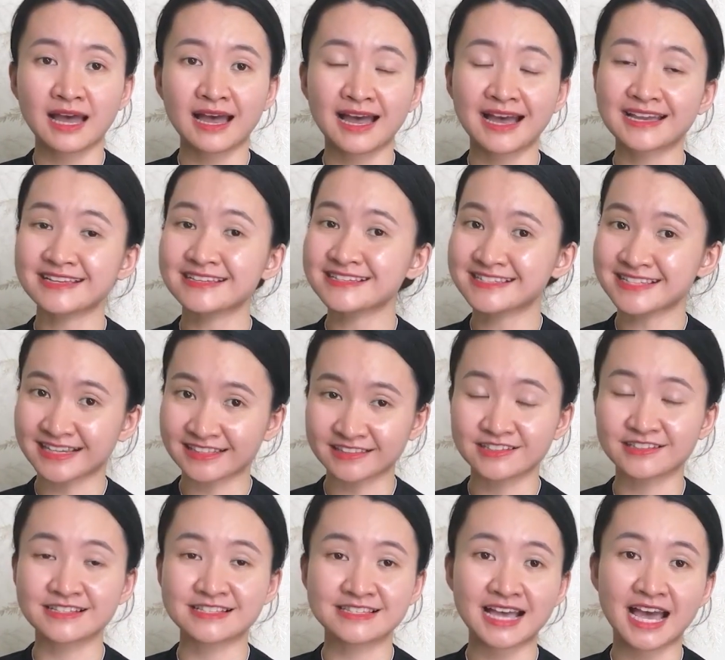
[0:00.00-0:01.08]
hãy dành
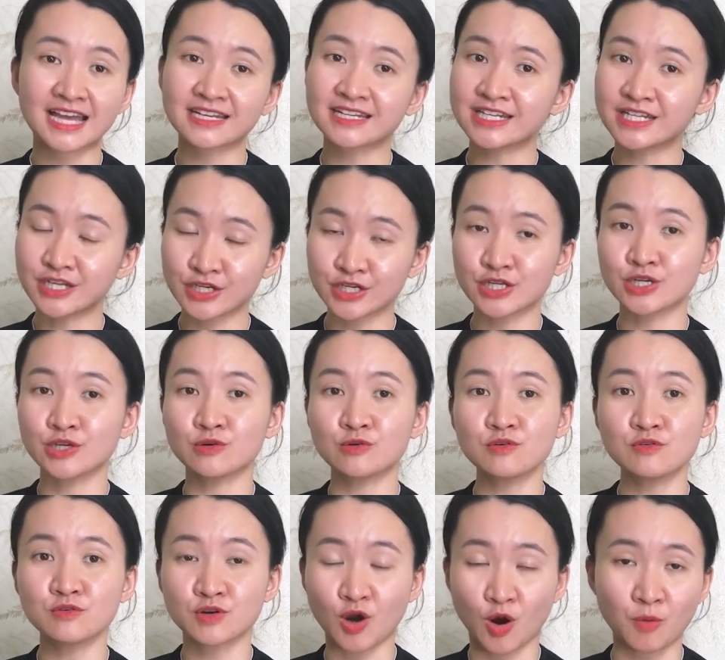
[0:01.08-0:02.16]
thời gian hiện
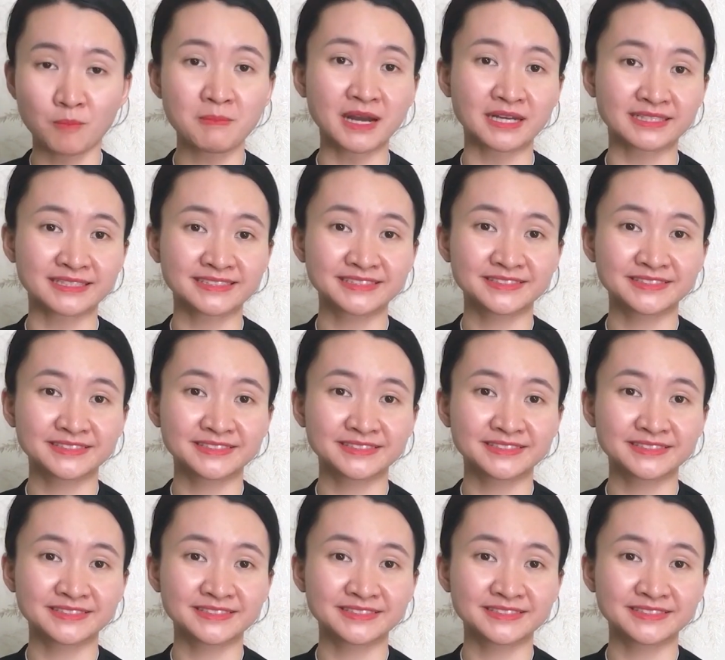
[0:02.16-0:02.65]
hữu có mặt